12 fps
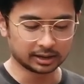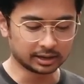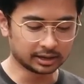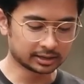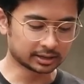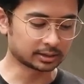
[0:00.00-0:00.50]

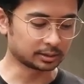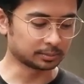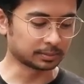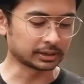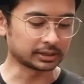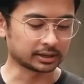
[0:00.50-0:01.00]
ini salah satu
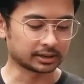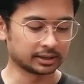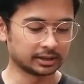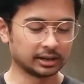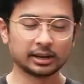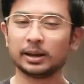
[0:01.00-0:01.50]
parts yang
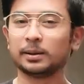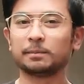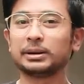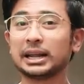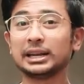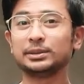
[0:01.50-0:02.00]

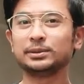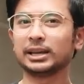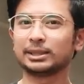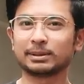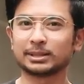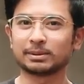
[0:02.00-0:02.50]
menarik
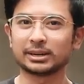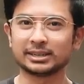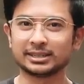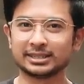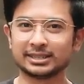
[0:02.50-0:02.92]
juga teman-teman.